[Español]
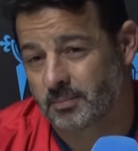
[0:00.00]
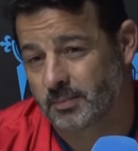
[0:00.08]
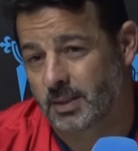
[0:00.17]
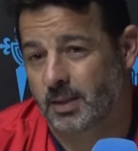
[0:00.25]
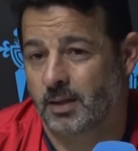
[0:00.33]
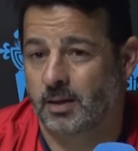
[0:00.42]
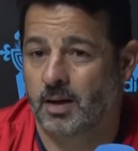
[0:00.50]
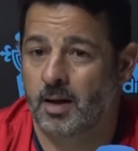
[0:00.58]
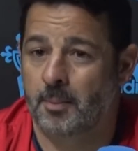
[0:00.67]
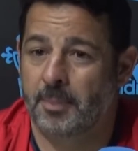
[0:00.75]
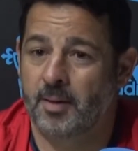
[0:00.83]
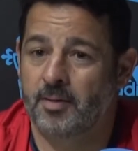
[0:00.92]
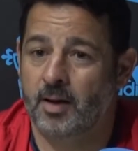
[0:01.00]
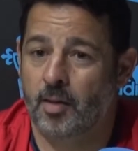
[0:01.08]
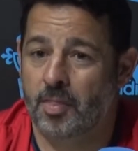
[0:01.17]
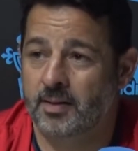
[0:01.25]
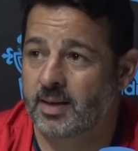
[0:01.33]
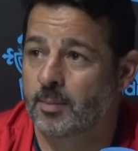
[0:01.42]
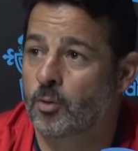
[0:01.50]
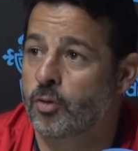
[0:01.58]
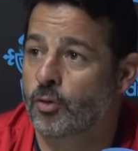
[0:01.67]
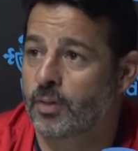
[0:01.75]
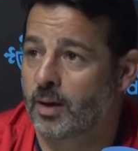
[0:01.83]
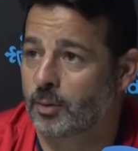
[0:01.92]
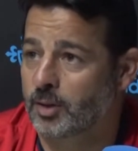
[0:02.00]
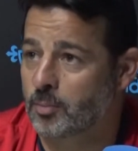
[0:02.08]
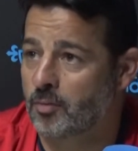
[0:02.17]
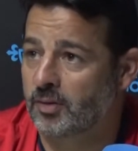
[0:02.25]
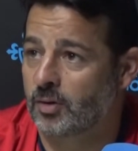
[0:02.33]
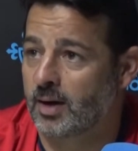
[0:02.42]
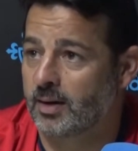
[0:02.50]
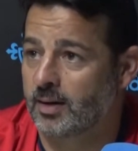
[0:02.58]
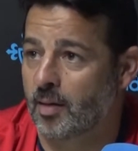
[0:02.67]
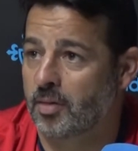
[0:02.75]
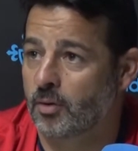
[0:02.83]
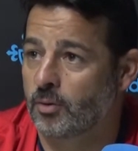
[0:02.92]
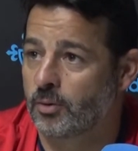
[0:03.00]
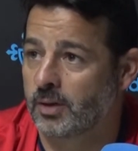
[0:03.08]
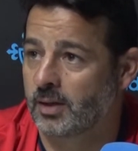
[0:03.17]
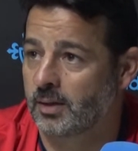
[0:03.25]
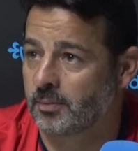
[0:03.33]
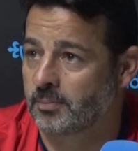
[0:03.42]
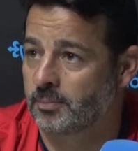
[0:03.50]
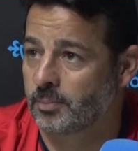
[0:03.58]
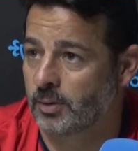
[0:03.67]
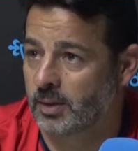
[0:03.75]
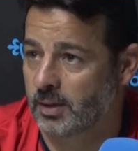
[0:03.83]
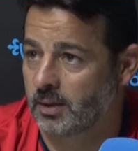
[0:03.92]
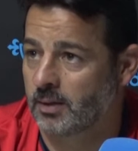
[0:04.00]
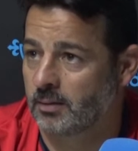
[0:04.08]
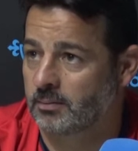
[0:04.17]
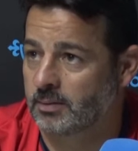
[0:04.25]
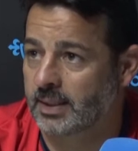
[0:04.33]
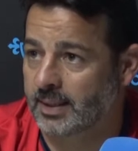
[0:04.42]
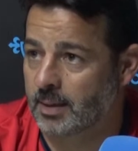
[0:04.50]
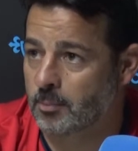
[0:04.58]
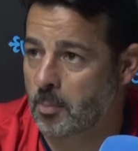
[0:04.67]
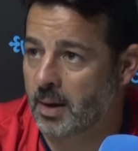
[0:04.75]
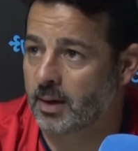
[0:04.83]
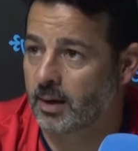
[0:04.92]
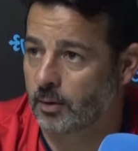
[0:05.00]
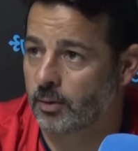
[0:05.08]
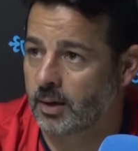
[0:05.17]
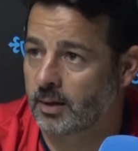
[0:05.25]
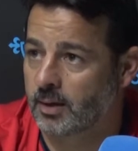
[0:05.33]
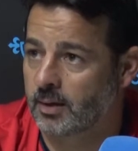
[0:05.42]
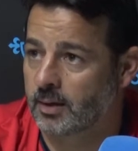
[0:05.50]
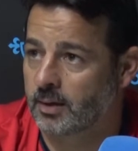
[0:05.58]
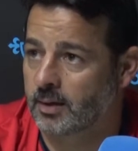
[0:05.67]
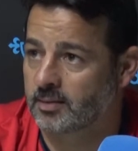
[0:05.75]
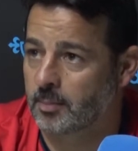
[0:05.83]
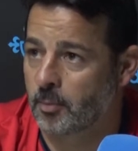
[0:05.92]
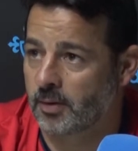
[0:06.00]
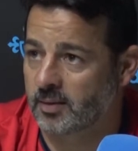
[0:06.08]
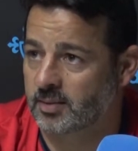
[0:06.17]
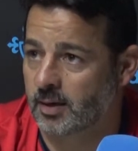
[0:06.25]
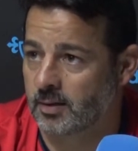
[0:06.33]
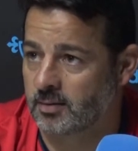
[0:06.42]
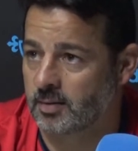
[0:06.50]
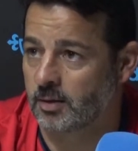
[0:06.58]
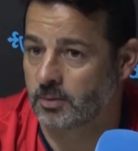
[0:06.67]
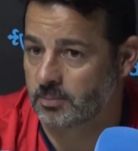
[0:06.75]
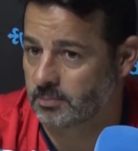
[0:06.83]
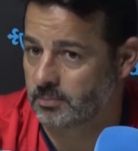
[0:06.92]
En eh, la previa quizás teníamos dudas cuando hemos visto la alineación hoy, pues ya teníamos más claro que, que, que ese podría ser el estilo